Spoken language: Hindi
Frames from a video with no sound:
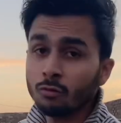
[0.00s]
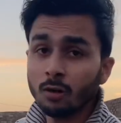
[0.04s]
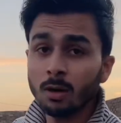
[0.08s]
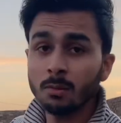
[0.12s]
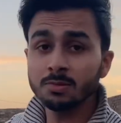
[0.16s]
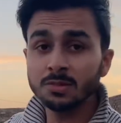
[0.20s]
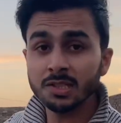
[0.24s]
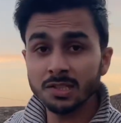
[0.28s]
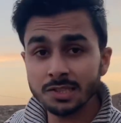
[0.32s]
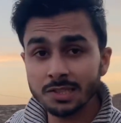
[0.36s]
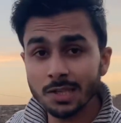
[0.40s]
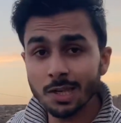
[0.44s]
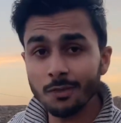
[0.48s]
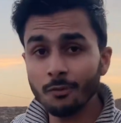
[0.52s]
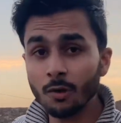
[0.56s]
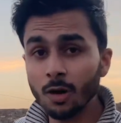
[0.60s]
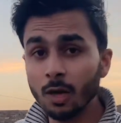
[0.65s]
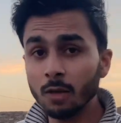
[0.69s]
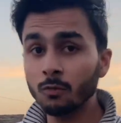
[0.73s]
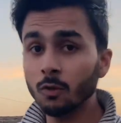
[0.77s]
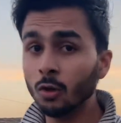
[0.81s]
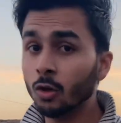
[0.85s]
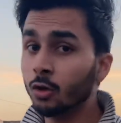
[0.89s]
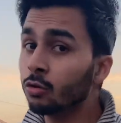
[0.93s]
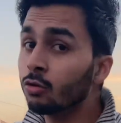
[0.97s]
तो आप सच्चे
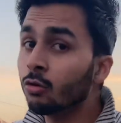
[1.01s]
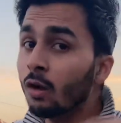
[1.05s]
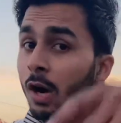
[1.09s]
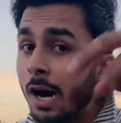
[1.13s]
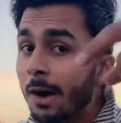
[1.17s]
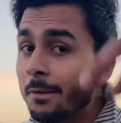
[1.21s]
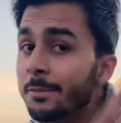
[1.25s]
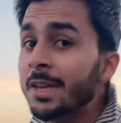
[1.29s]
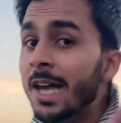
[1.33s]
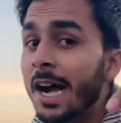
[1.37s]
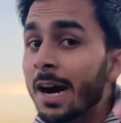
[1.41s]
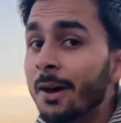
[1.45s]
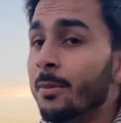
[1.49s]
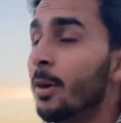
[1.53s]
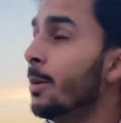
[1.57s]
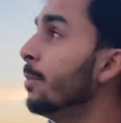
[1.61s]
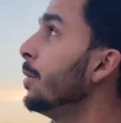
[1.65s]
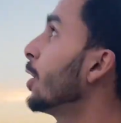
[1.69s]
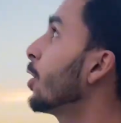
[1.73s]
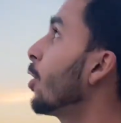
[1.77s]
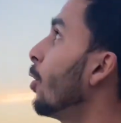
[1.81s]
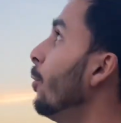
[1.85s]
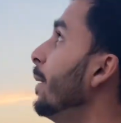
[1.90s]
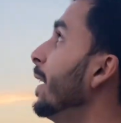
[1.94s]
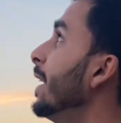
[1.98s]
फॉलोअर हो तो आप यहाँ पे भी
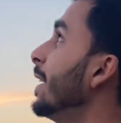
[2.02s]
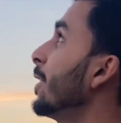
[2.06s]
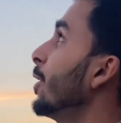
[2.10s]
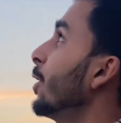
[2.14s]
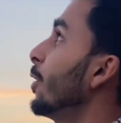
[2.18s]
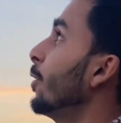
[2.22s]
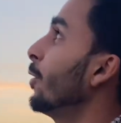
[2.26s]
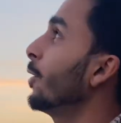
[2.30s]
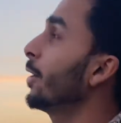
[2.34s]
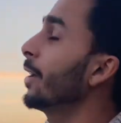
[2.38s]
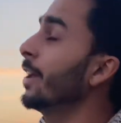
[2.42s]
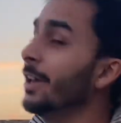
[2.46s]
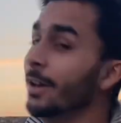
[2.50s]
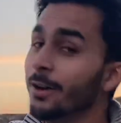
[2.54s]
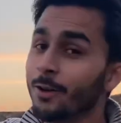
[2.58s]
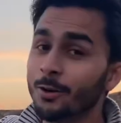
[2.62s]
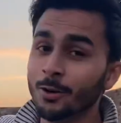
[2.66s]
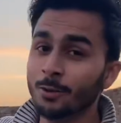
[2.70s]
कमेंट करोगे